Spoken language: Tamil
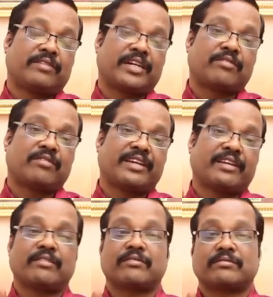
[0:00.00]

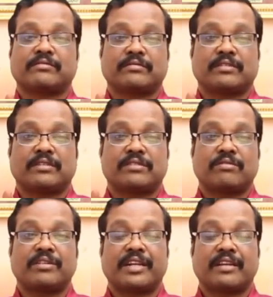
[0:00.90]
வழக்குரைஞர்
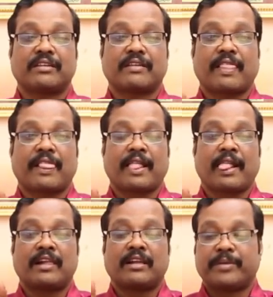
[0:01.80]
சோதிடர்
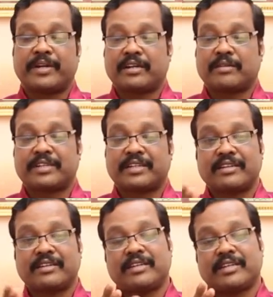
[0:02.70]
இப்படிலாம் நம்ம
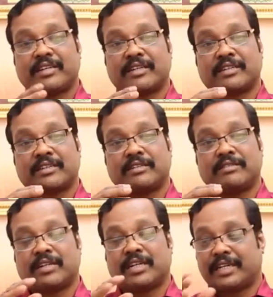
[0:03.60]
நிறைய
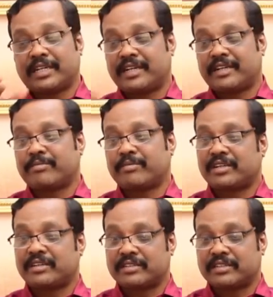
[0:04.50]
இவங்களை அடுக்கிட்டே
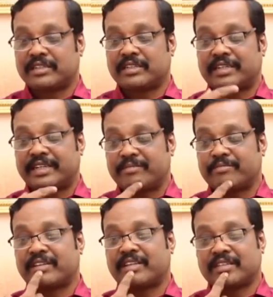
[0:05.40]
போகலாம் அதுக்கு
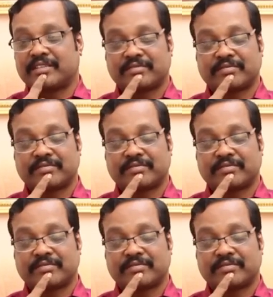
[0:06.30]
டைம் பத்தாது